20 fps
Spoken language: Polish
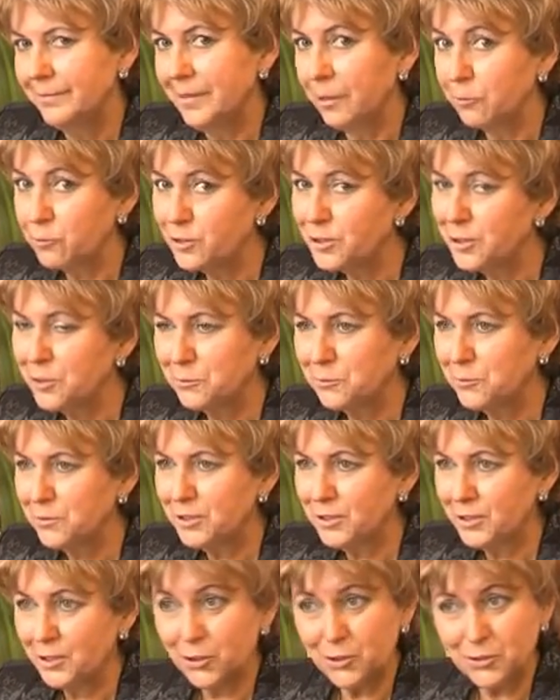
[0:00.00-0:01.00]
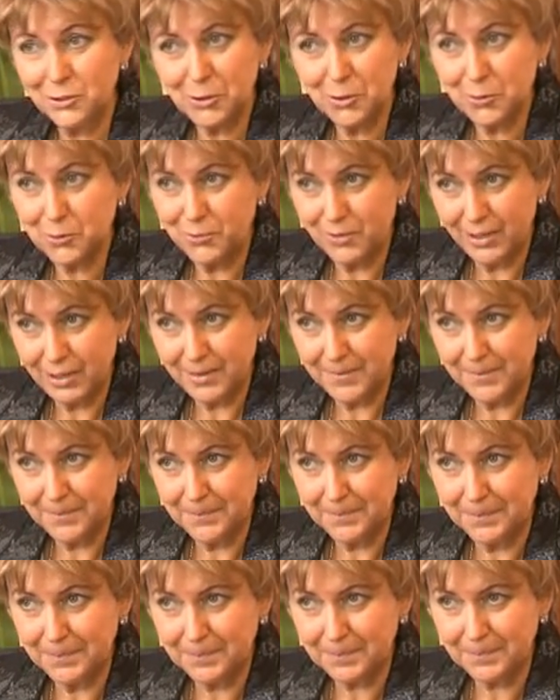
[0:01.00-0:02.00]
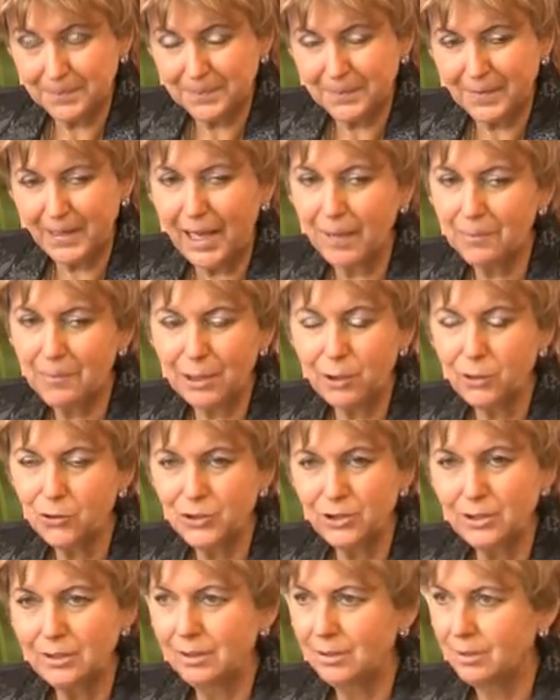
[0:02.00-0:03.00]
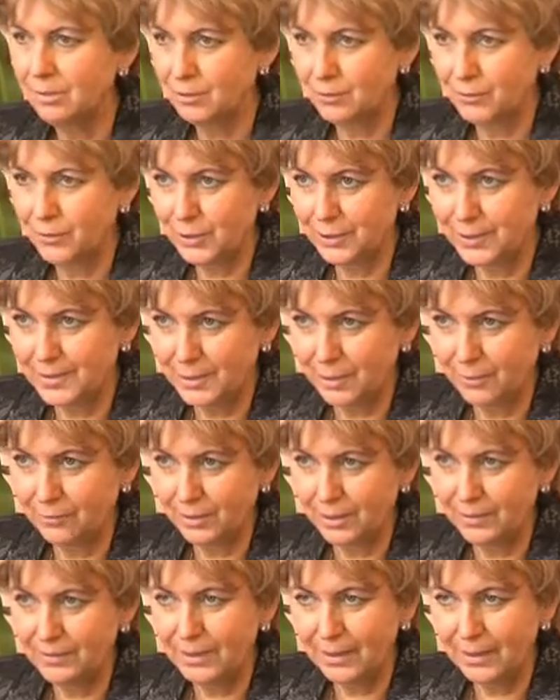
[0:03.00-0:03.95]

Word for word: nauczyciel, który się rozchoruje, a ma godziny świetlicowe,